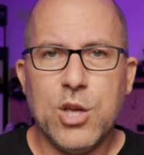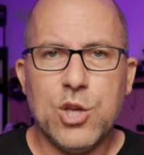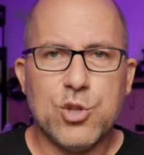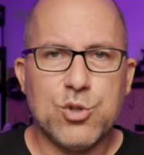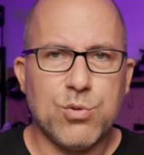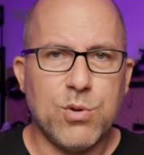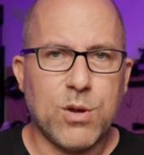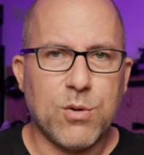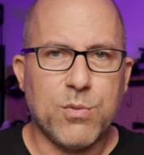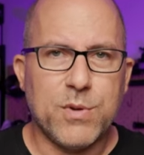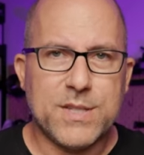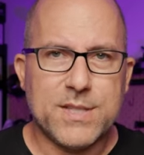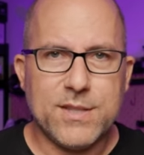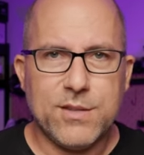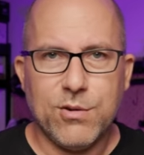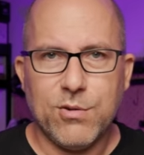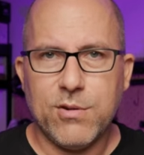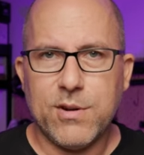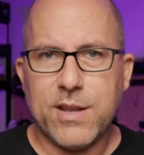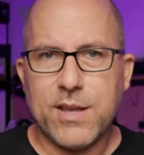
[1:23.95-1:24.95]
sulla
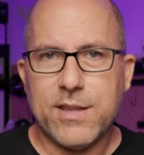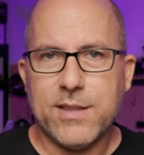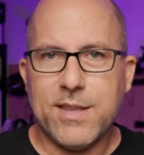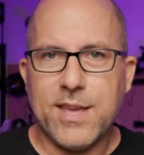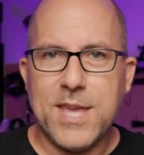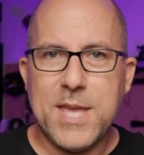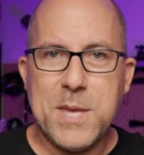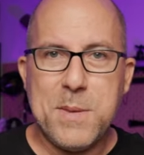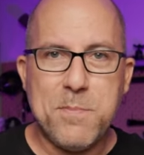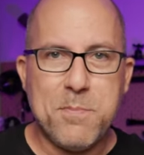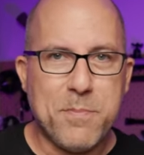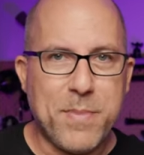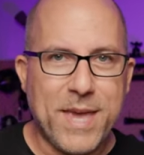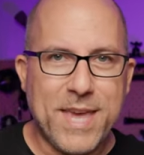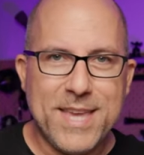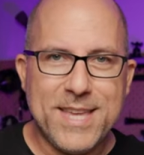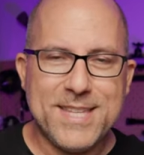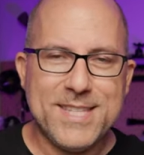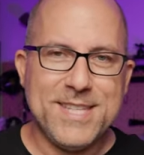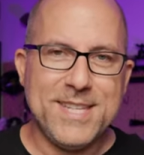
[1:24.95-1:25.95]
questione dei
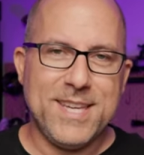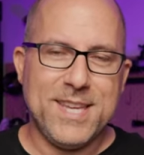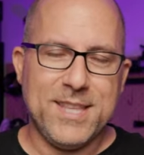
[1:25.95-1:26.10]
pesi